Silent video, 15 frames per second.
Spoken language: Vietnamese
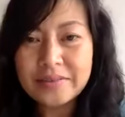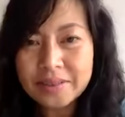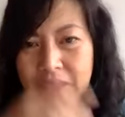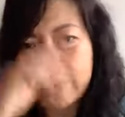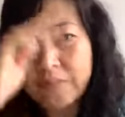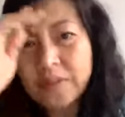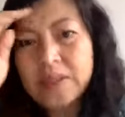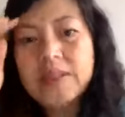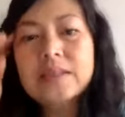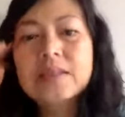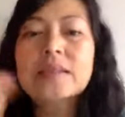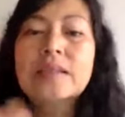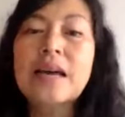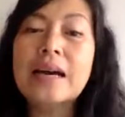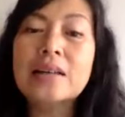phải không
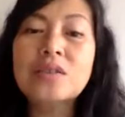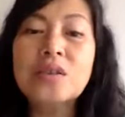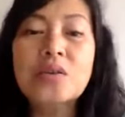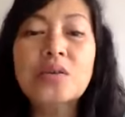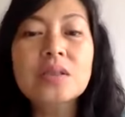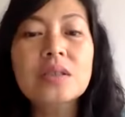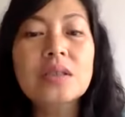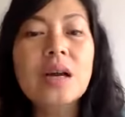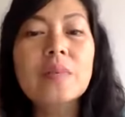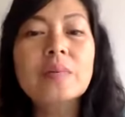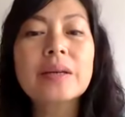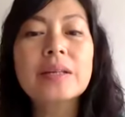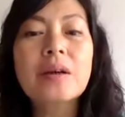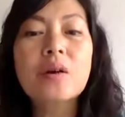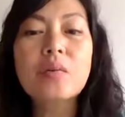thì đa số trường
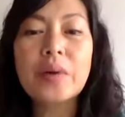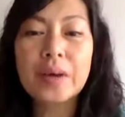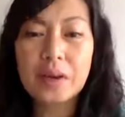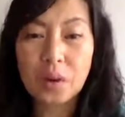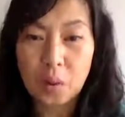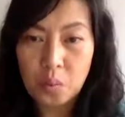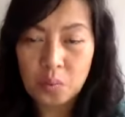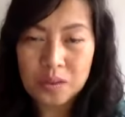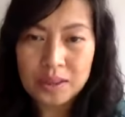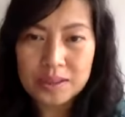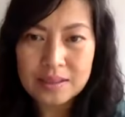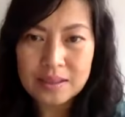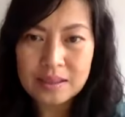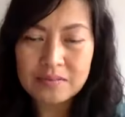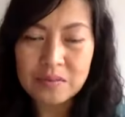hợp cái thói quen cũ á,
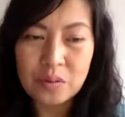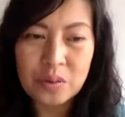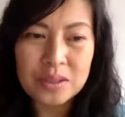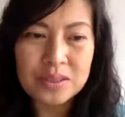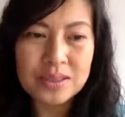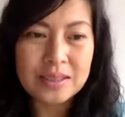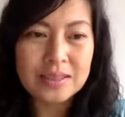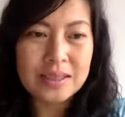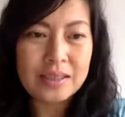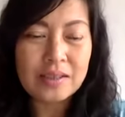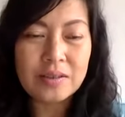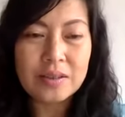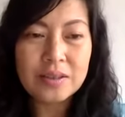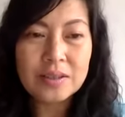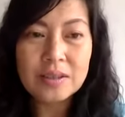là phụ huynh sẽ
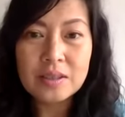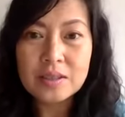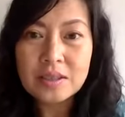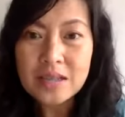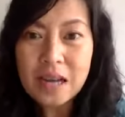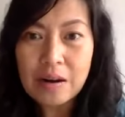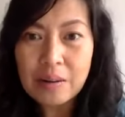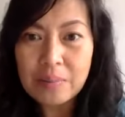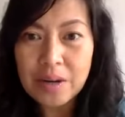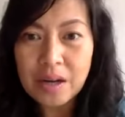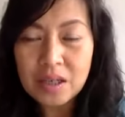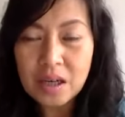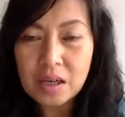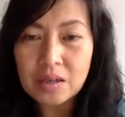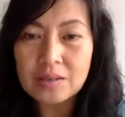chạy vô đứa nào làm
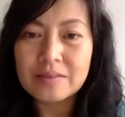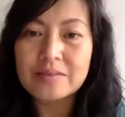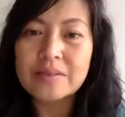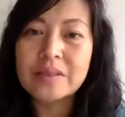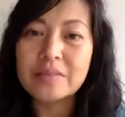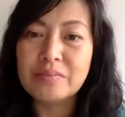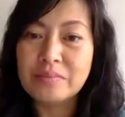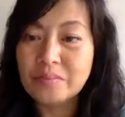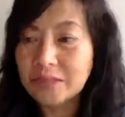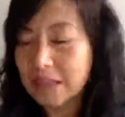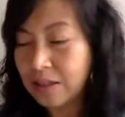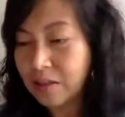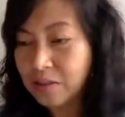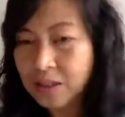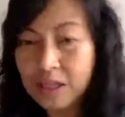rớt đó phải không
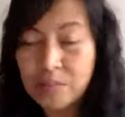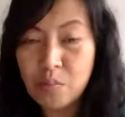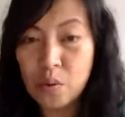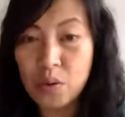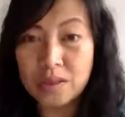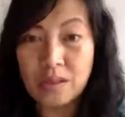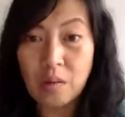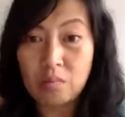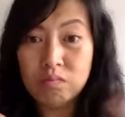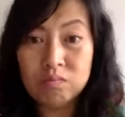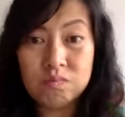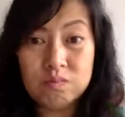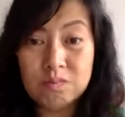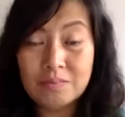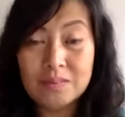chạy vô thấy một cái
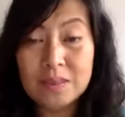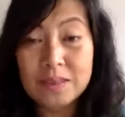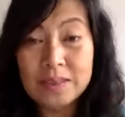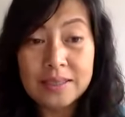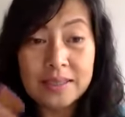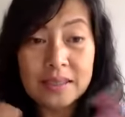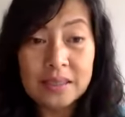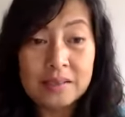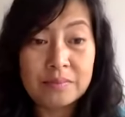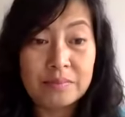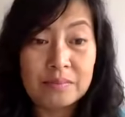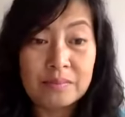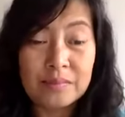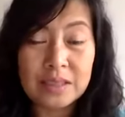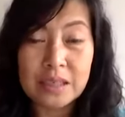đống
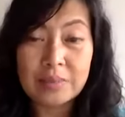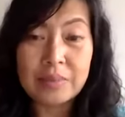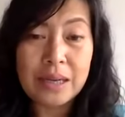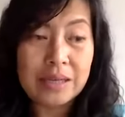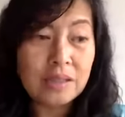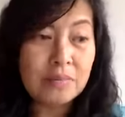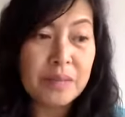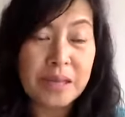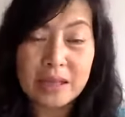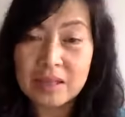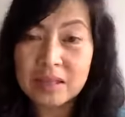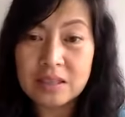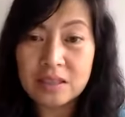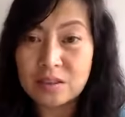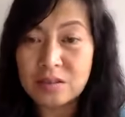uh, chén bát nó
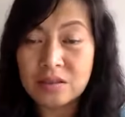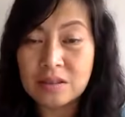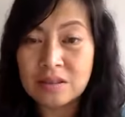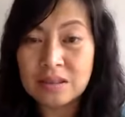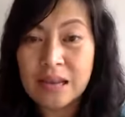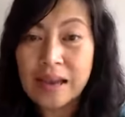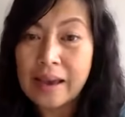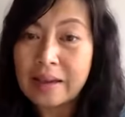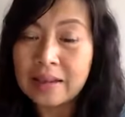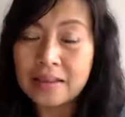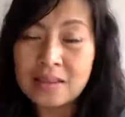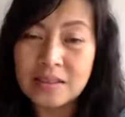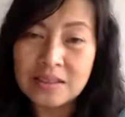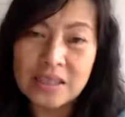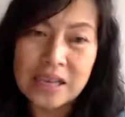bể ừ, tan
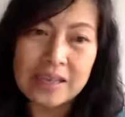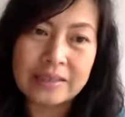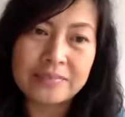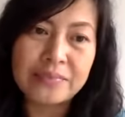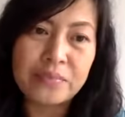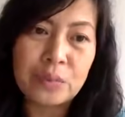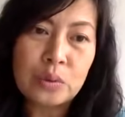ở dưới sàn